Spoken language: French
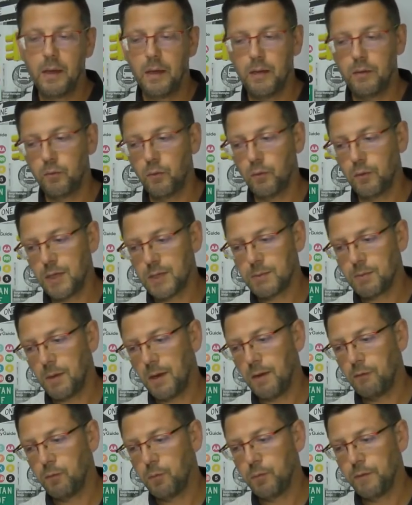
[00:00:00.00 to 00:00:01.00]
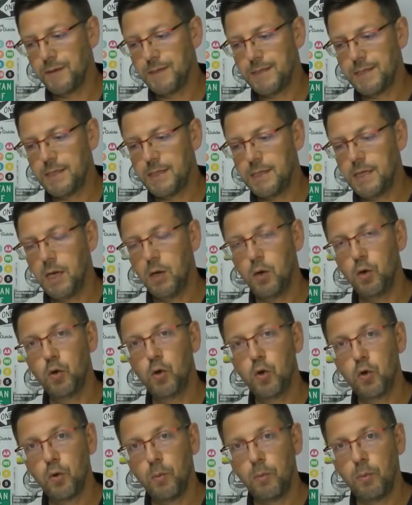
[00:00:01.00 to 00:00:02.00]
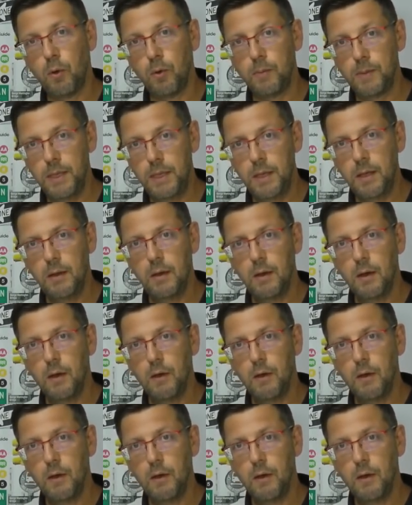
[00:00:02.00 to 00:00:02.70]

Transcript: Et donc à ce moment-là, vous pouvez signer le compromis.